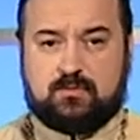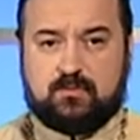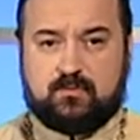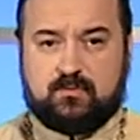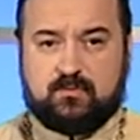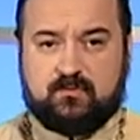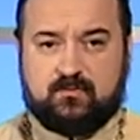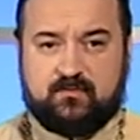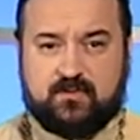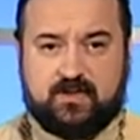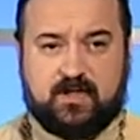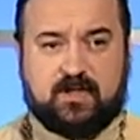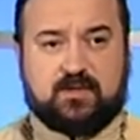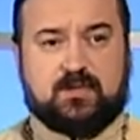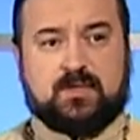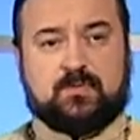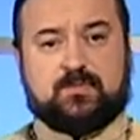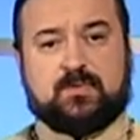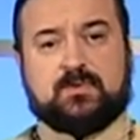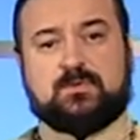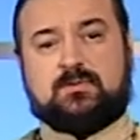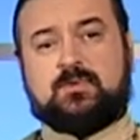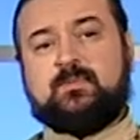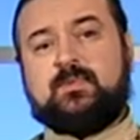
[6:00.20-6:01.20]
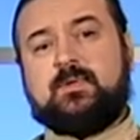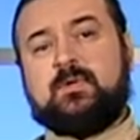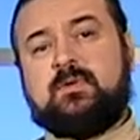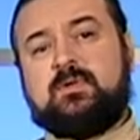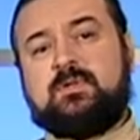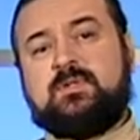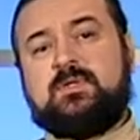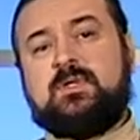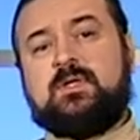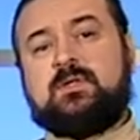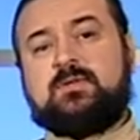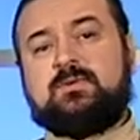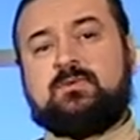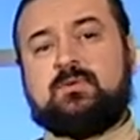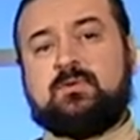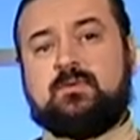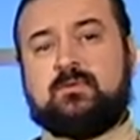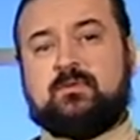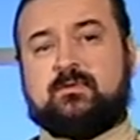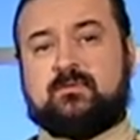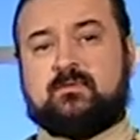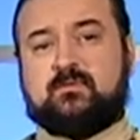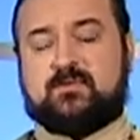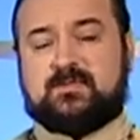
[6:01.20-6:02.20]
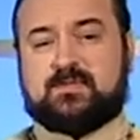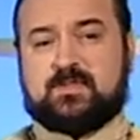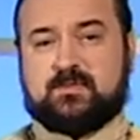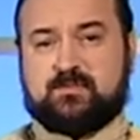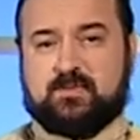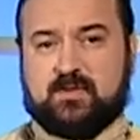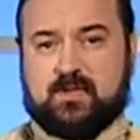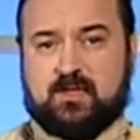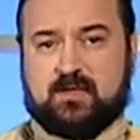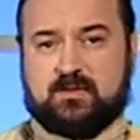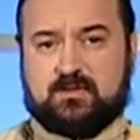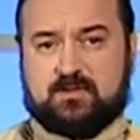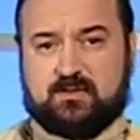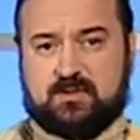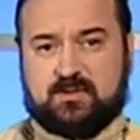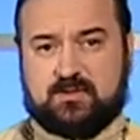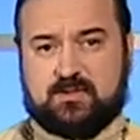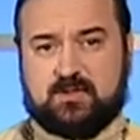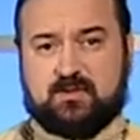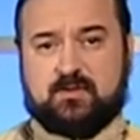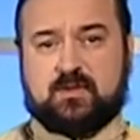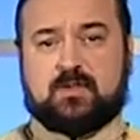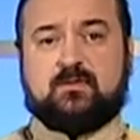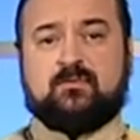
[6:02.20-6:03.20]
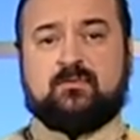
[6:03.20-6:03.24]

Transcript: вредно поступают те, кто высыпает на человека